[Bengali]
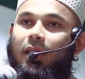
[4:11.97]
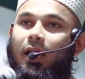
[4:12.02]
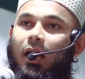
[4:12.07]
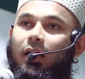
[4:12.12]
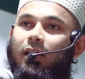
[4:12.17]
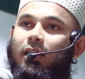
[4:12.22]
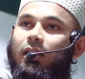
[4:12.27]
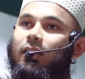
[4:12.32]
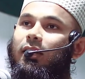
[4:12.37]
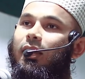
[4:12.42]

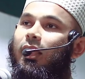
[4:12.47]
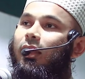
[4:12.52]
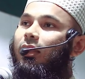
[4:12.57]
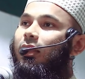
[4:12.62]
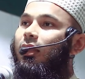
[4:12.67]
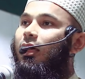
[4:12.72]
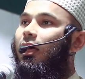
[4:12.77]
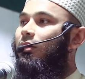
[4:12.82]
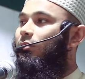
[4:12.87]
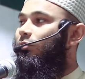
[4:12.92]
আর
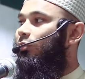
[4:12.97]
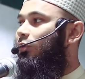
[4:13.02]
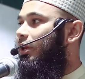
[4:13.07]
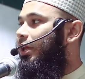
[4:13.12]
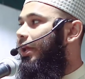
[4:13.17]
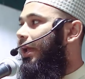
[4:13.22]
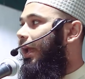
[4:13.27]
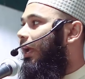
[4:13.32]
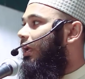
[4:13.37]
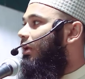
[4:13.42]
ইল্লাল্লাহ
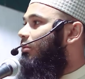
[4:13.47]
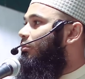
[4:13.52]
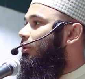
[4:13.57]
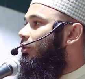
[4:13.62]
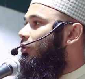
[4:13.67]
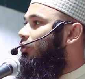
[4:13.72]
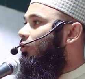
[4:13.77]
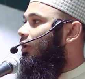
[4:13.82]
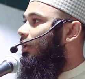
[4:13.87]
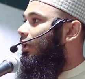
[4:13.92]
বলে
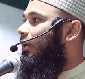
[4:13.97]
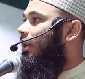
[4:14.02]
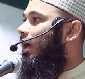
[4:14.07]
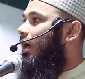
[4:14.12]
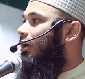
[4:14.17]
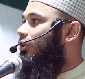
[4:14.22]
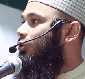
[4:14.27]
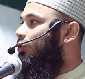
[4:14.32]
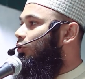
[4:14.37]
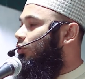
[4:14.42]
একমাত্র
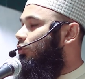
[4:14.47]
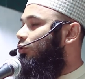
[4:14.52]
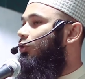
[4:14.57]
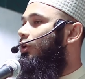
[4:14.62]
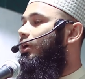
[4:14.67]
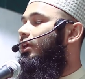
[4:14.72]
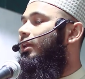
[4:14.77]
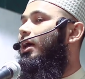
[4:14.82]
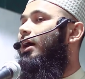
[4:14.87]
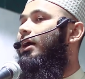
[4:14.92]
ইলাহ সত্য
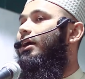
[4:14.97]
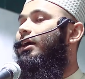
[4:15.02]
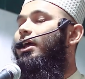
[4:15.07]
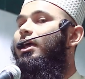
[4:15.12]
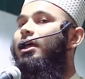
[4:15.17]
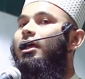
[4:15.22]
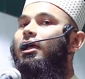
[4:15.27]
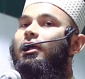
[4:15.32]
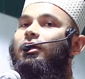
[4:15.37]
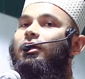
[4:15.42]
ইলাহকে